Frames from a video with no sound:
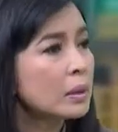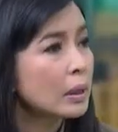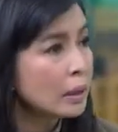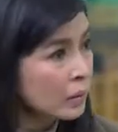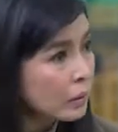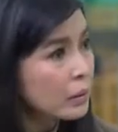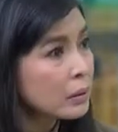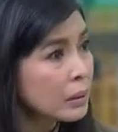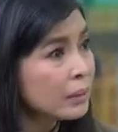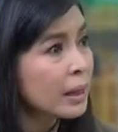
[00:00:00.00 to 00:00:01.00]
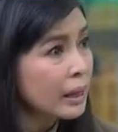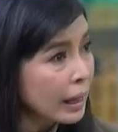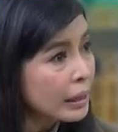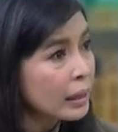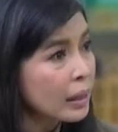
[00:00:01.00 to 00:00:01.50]
อย่างนี้ก็ต้องลำเลียงห
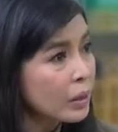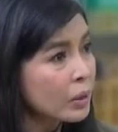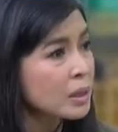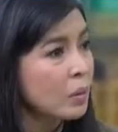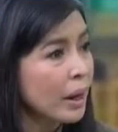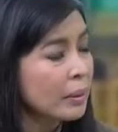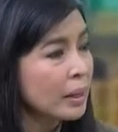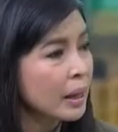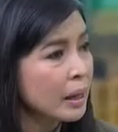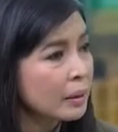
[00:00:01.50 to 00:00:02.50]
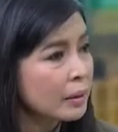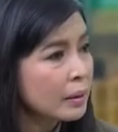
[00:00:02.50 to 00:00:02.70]
ลายเที่ยว แล้วจะไหวไหมคะ